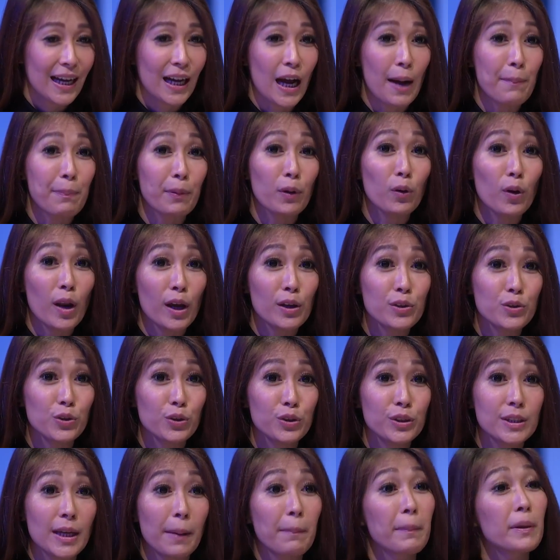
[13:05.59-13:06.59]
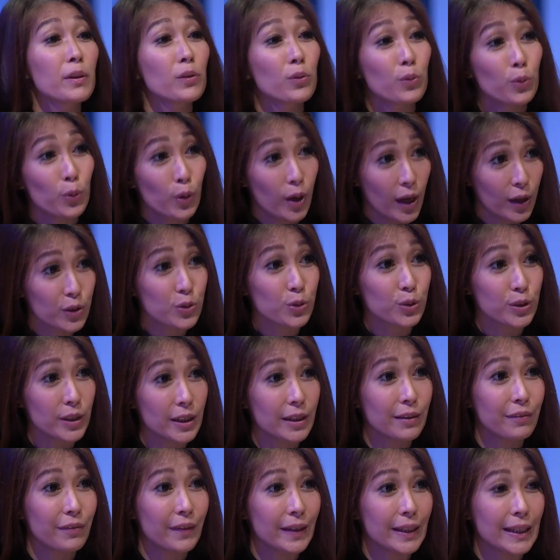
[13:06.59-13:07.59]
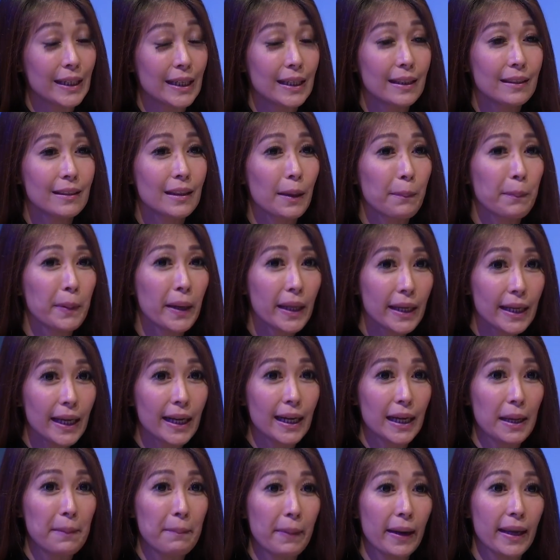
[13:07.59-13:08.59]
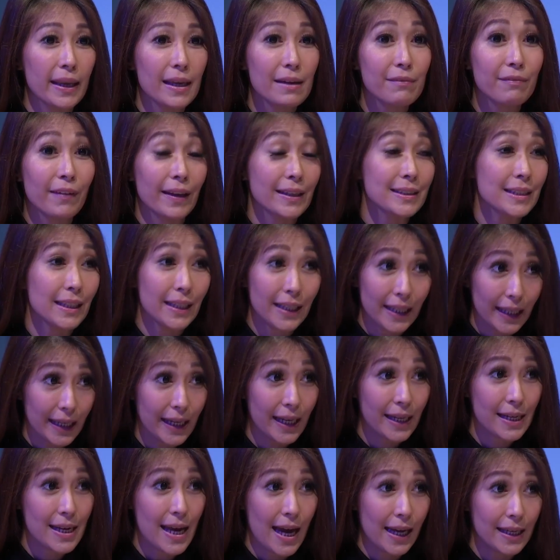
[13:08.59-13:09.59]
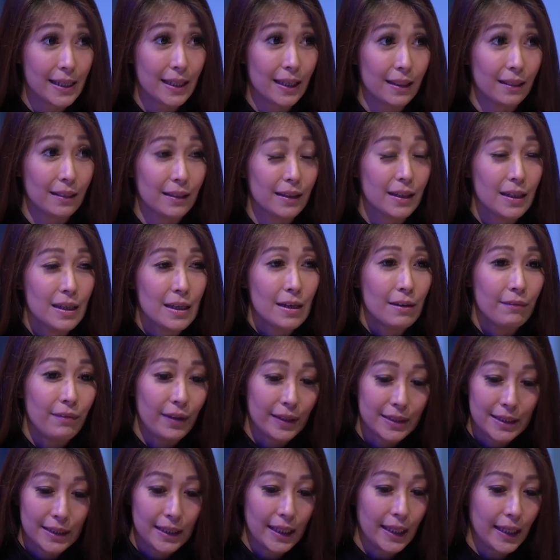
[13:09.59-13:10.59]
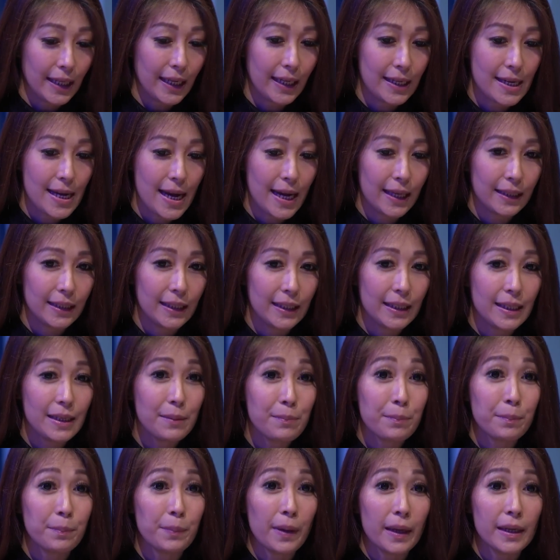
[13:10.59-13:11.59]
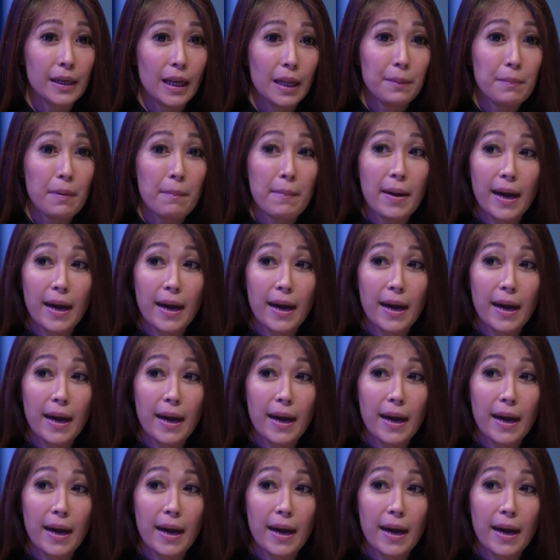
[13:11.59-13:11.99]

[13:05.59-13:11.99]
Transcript: nggak perlu langsung jamin tuh langsung jadi vegan tapi ada yang namanya flexitarian diet Flexitarian diet ini adalah